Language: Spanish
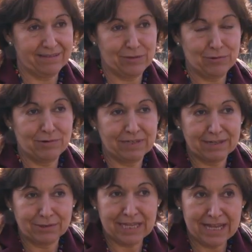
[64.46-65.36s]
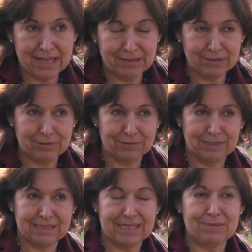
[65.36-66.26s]
Yo lo quiero tanto,
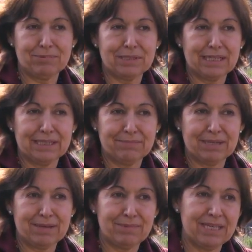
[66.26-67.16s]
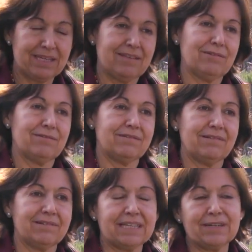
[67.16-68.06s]
es tan importante para mí que yo
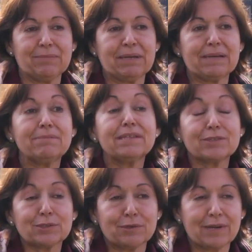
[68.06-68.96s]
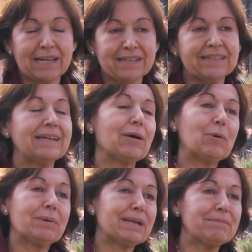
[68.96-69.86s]
lo quiero para mí sola
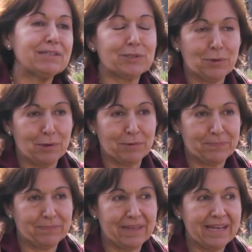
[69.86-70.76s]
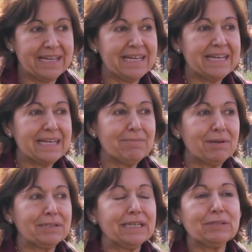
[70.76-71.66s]
o para mí solo, ¿ya? Y por
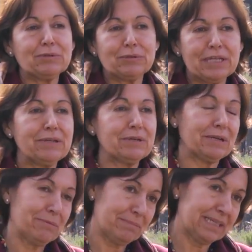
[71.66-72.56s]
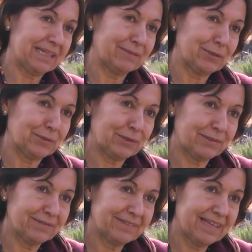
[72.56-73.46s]
lo tanto no quiero que comparta con
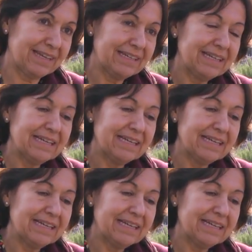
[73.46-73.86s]
otro, ¿ya?